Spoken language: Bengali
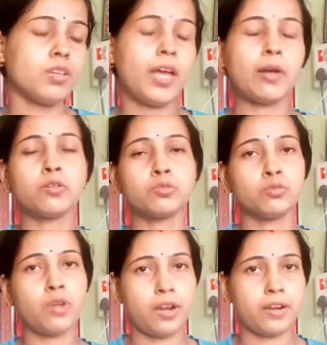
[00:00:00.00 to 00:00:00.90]
এখন শুধু
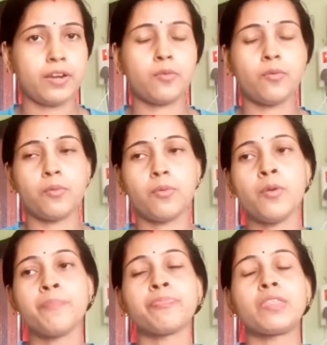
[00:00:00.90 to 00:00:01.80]
রান্নাটা করব
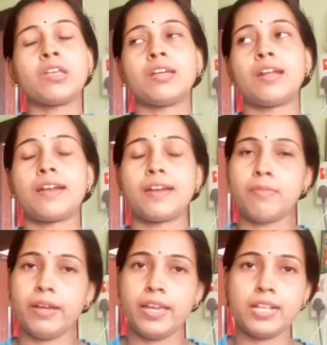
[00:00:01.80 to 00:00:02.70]
রান্নাটা
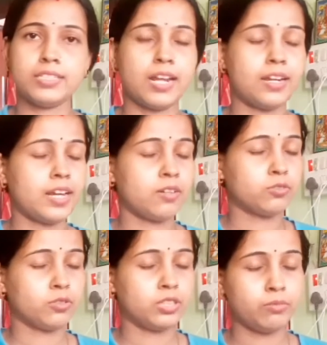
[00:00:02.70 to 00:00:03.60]
বাকি যে রান্না এখন
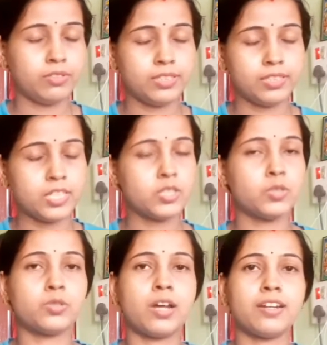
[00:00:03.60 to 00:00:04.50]
সত্যি বলতে
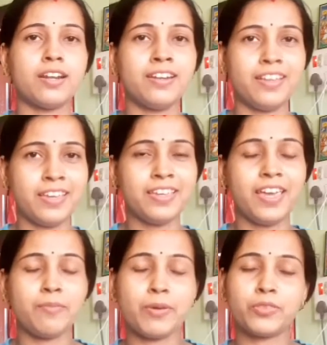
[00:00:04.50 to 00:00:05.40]
কিচ্ছু রান্না নেই
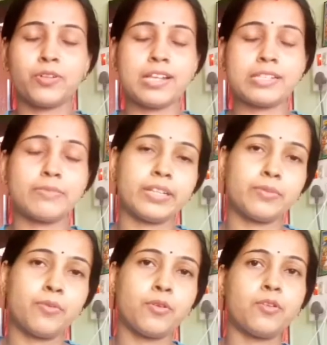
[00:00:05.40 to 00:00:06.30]
এইমাত্র হাজব্যান্ডকে
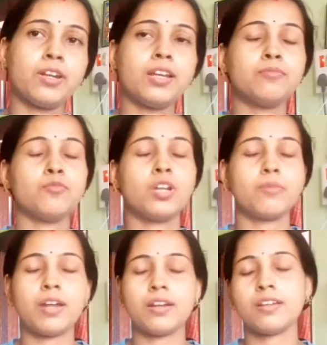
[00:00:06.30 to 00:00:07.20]
ফোন করলাম বললাম
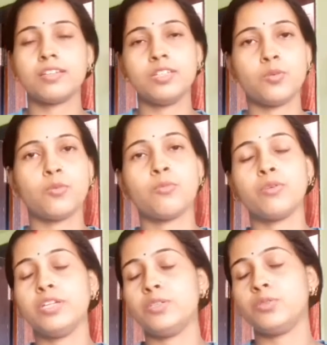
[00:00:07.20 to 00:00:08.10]
রান্না কি করব
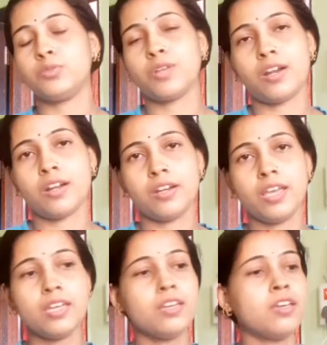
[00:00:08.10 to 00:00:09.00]
কিচ্ছু রান্না
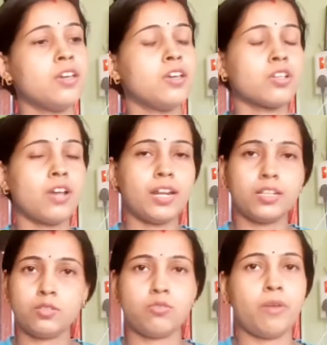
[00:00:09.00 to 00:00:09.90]
নেই কালকে
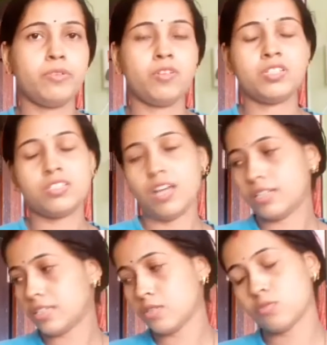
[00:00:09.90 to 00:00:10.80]
তো সোয়াবিন হয়েছে
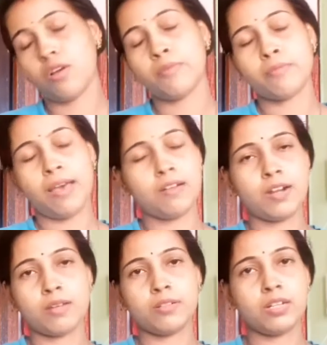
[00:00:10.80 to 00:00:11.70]
আজকে সোয়াবিন ভালো
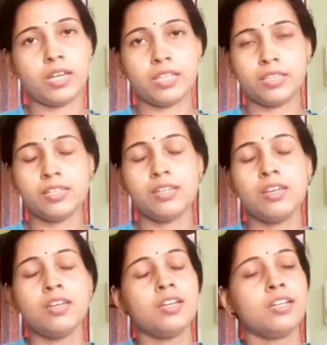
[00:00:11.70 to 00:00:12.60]
লাগবে না খেতে
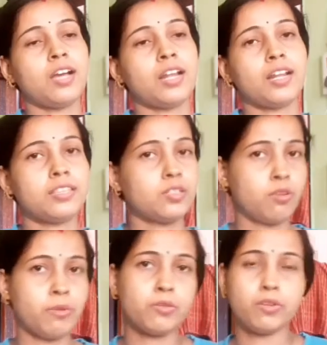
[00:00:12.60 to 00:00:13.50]
কালকে রাত্রে
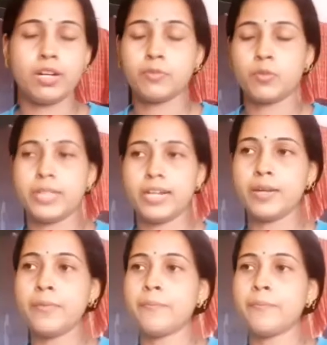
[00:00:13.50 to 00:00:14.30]
সোয়াবিন করলাম তোমরা দেখলে